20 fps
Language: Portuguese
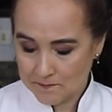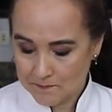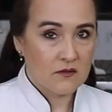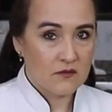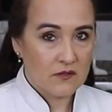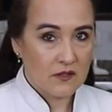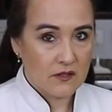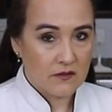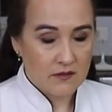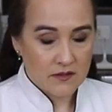E
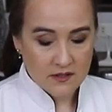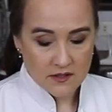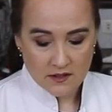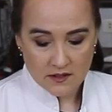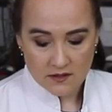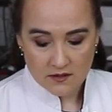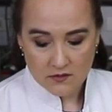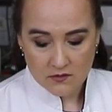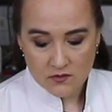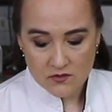eu tenho
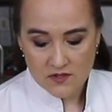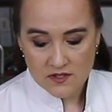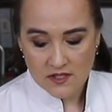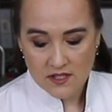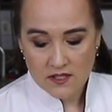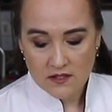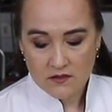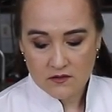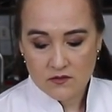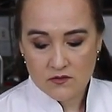aqui
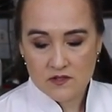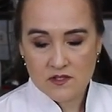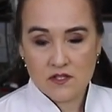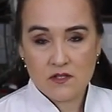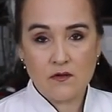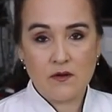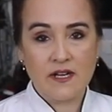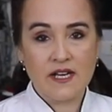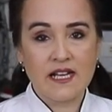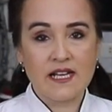
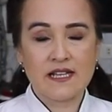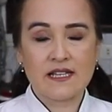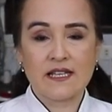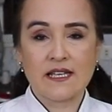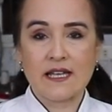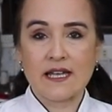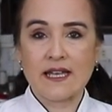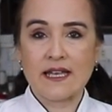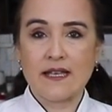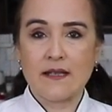
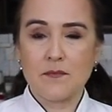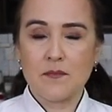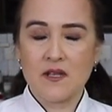240